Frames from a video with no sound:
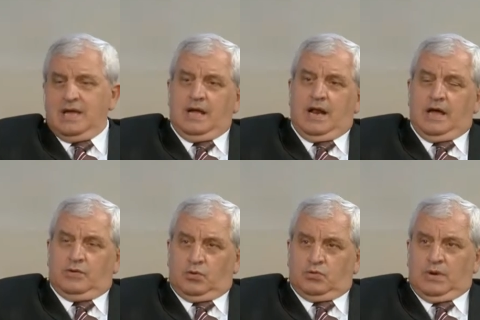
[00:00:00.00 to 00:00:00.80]
y las
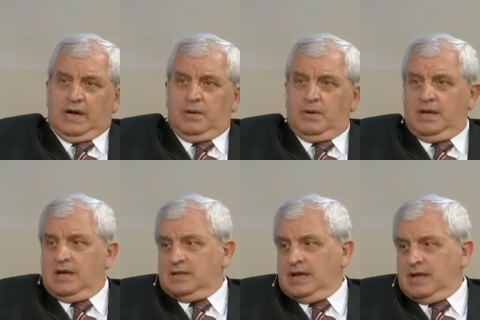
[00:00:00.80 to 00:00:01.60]
estructuras que
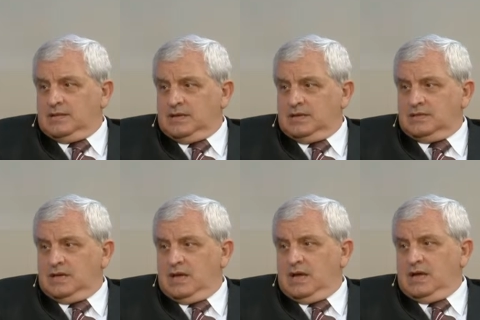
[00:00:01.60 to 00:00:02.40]
venían de antes
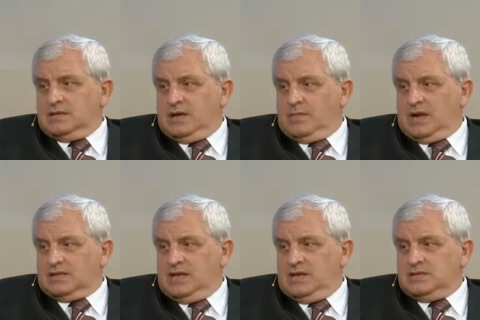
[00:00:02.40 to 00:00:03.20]
en San
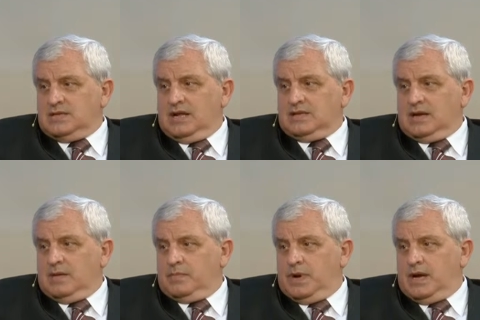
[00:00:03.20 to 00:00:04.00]
Martín, Zárate
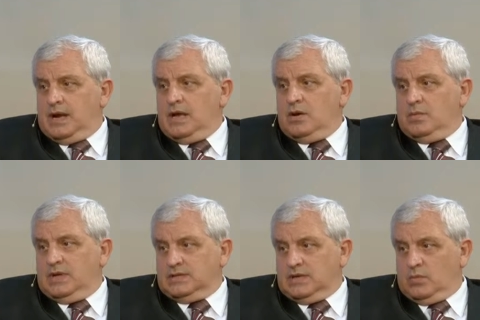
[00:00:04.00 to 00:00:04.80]
Campana y Lomas
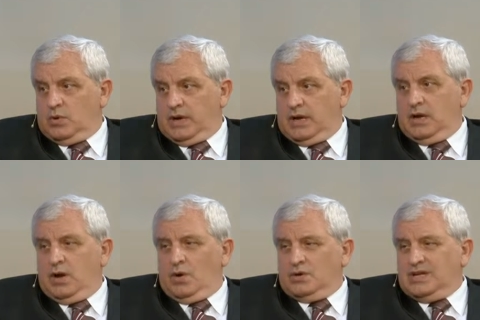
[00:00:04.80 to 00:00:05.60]
de Zamora.
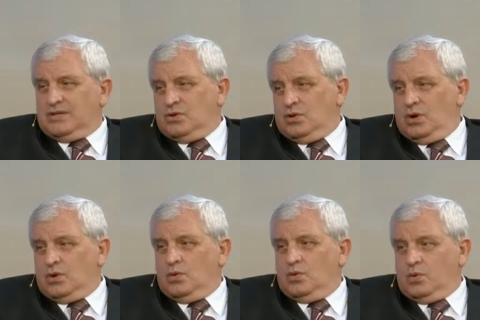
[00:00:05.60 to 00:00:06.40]
O sea, todo el
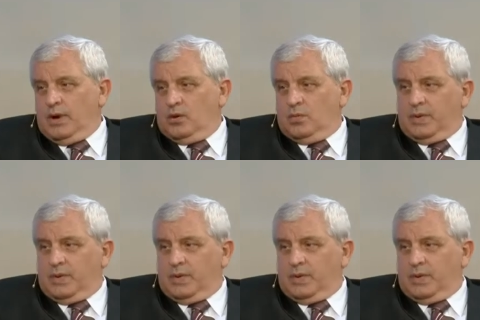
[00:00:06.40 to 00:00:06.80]
conurbano